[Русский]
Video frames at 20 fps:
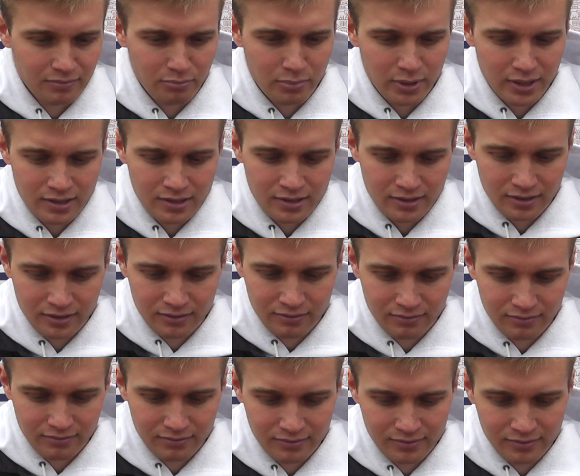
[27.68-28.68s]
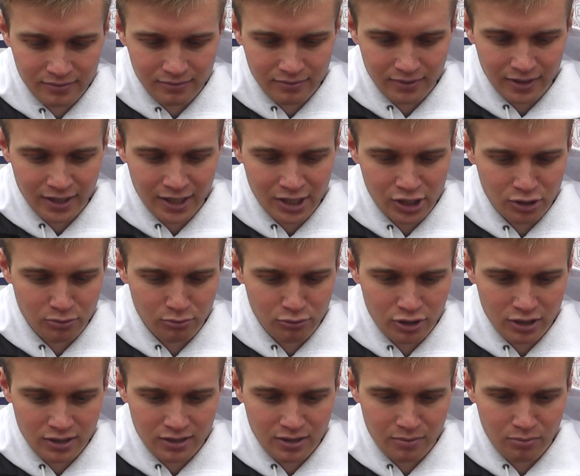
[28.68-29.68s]
биться на каждом
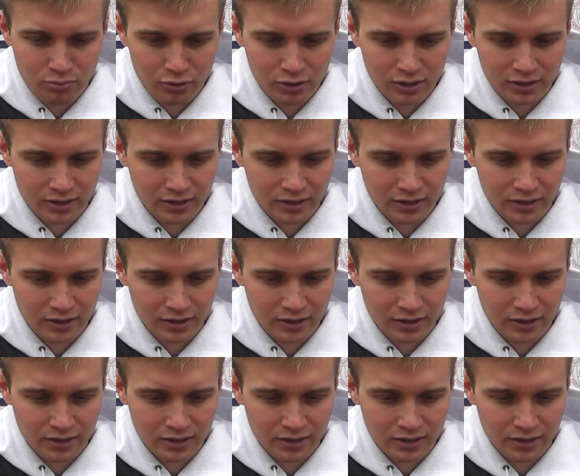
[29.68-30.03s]
участке поля,